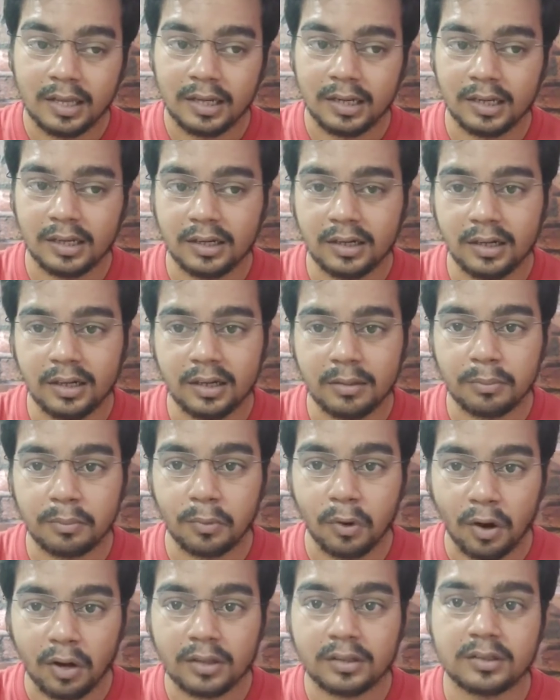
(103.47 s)
लेकिन अगर
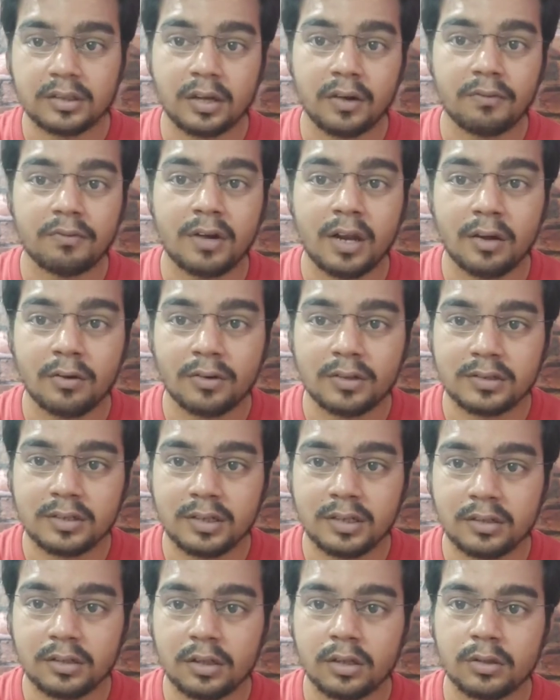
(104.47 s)
बहुत टफ लैंग्वेज
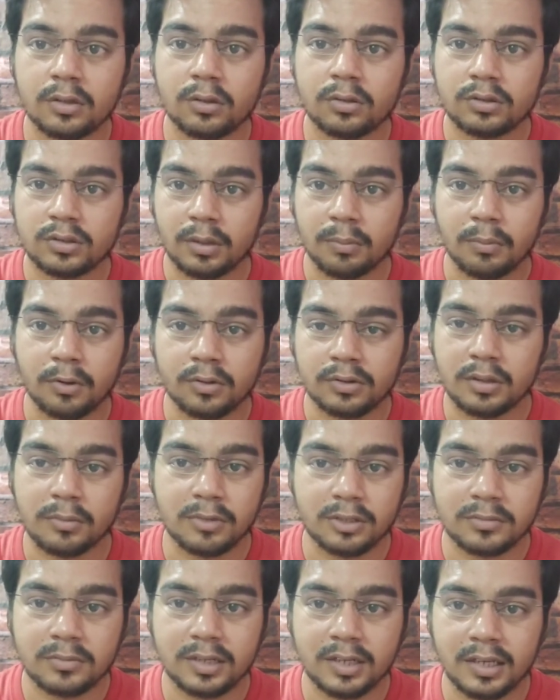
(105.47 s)
लिखते हो तो सबको
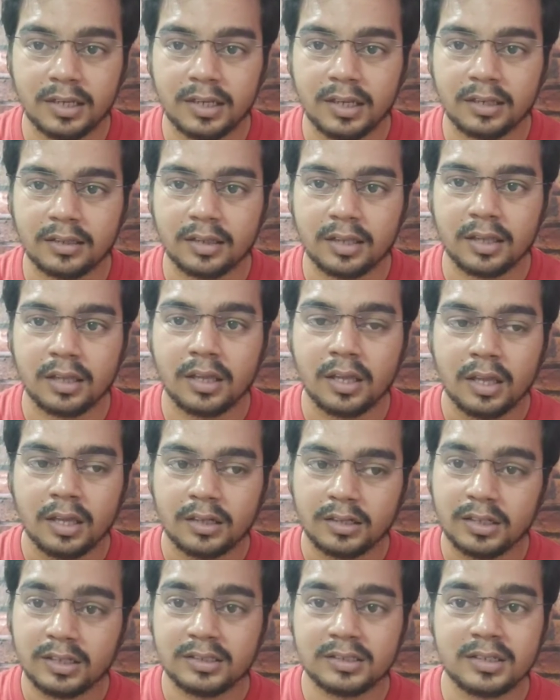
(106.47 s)
समझ में नहीं आता है
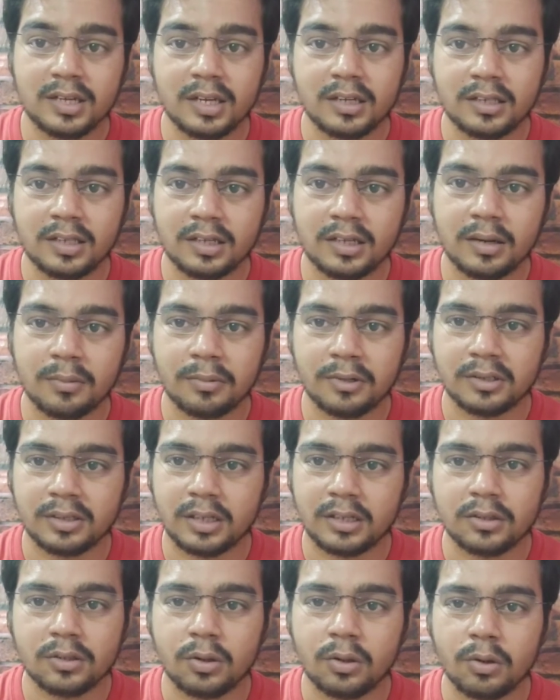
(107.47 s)
डिक्शनरी देखना
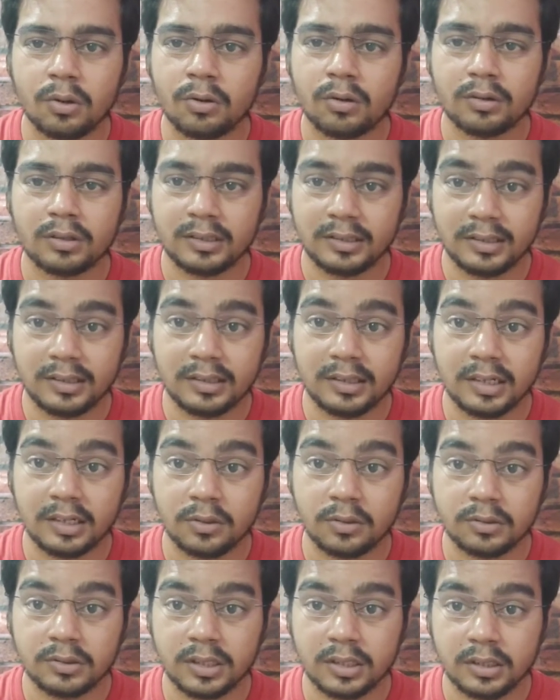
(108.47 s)
पड़ता है तो लोग
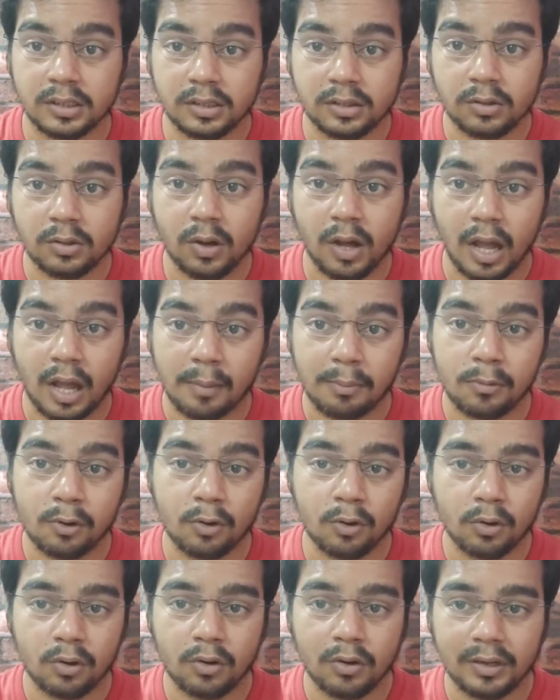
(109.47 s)
इरिटेट हो जाते हैं तो आप
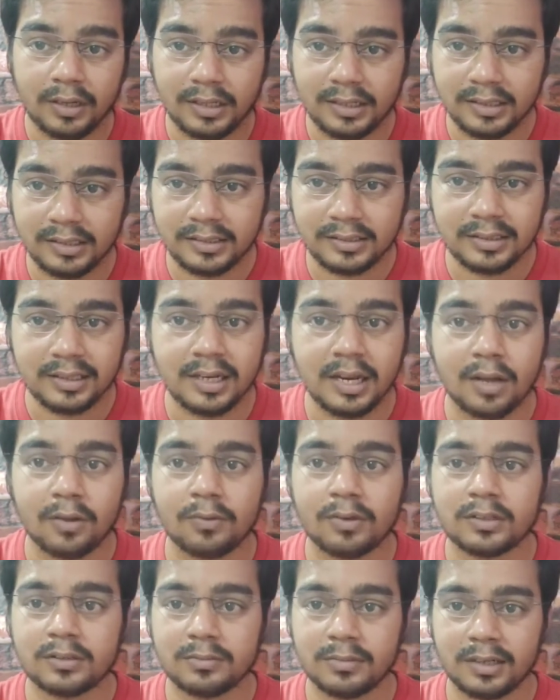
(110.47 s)
लोगों को ईजी
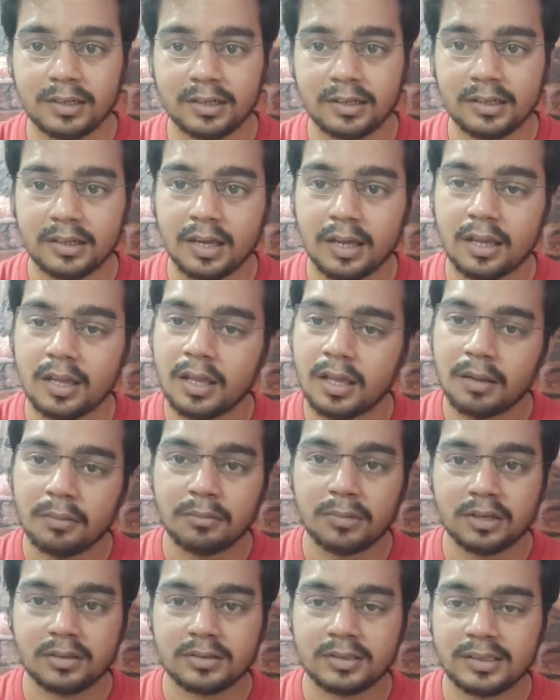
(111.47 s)
लैंग्वेज में लिखना है
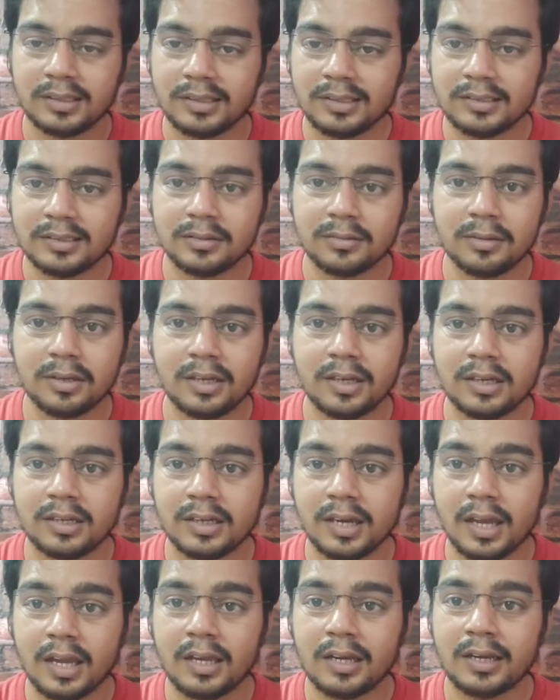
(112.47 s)
बस इजी में
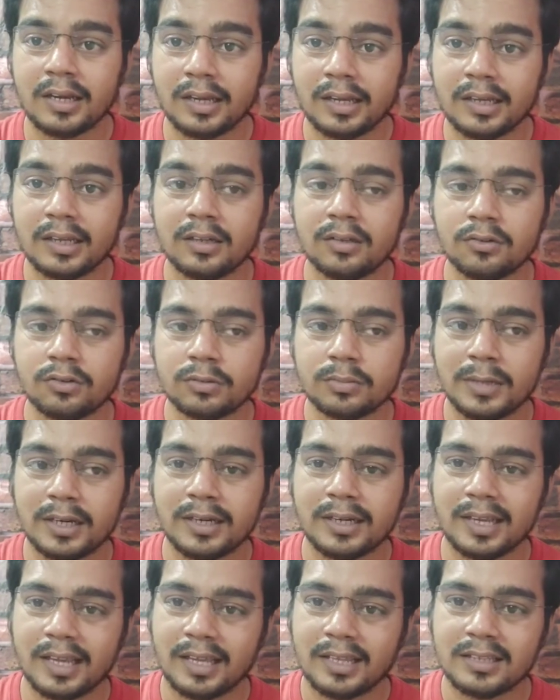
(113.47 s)
लिखना है लेकिन उसमें
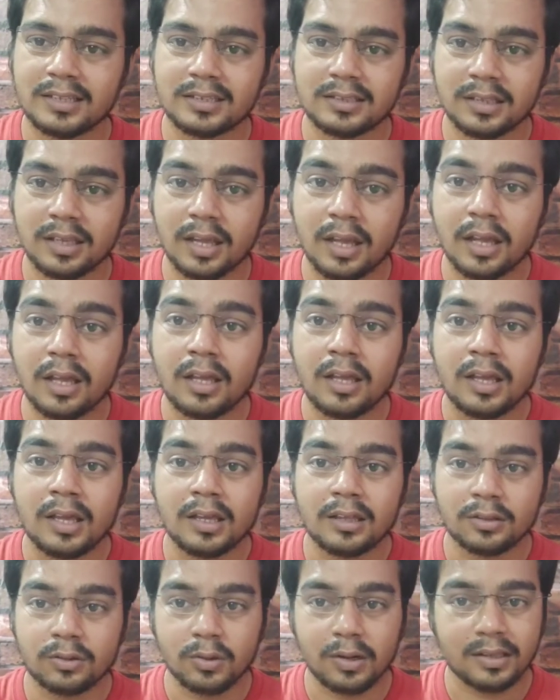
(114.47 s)
टेंस का
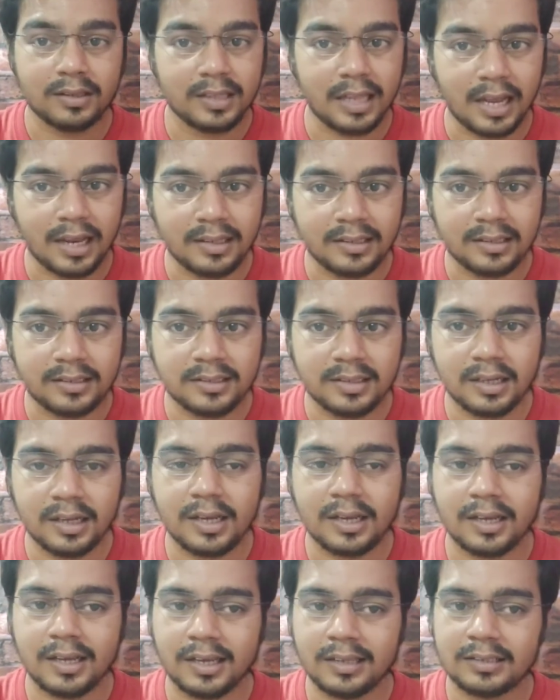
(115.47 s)
थोड़ा ध्यान
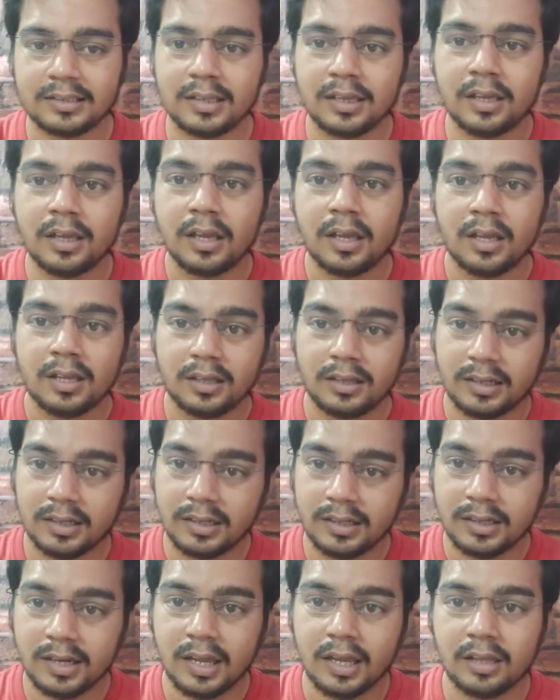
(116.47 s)
दीजिएगा कैसे
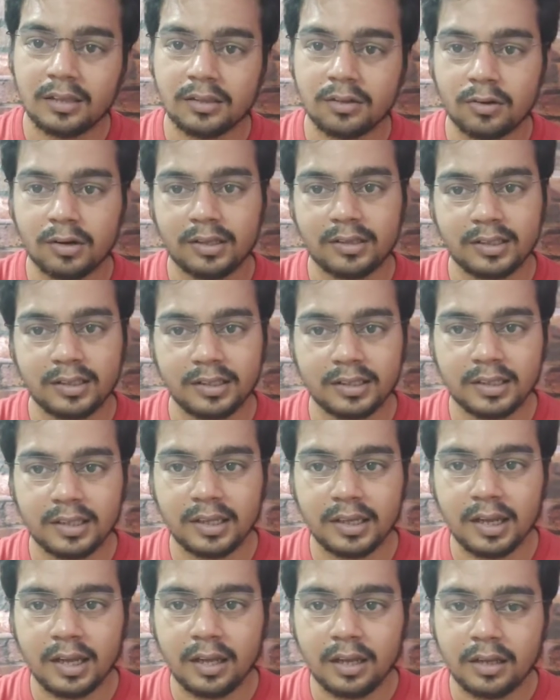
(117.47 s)
लिखना है थोड़ा
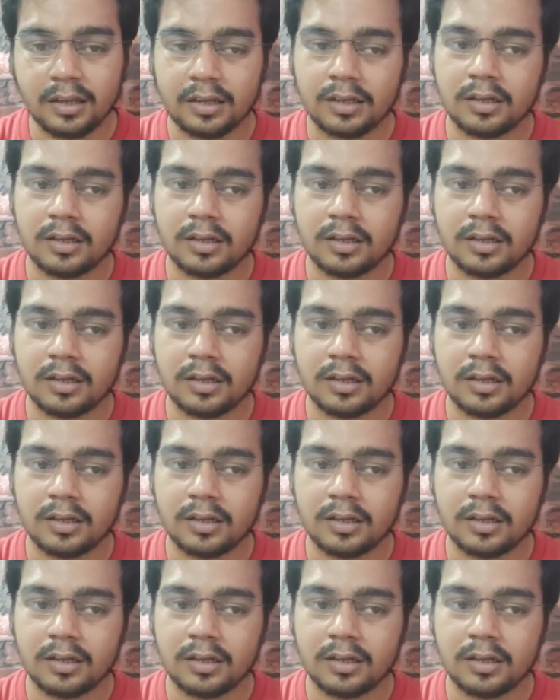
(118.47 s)
देखिएगा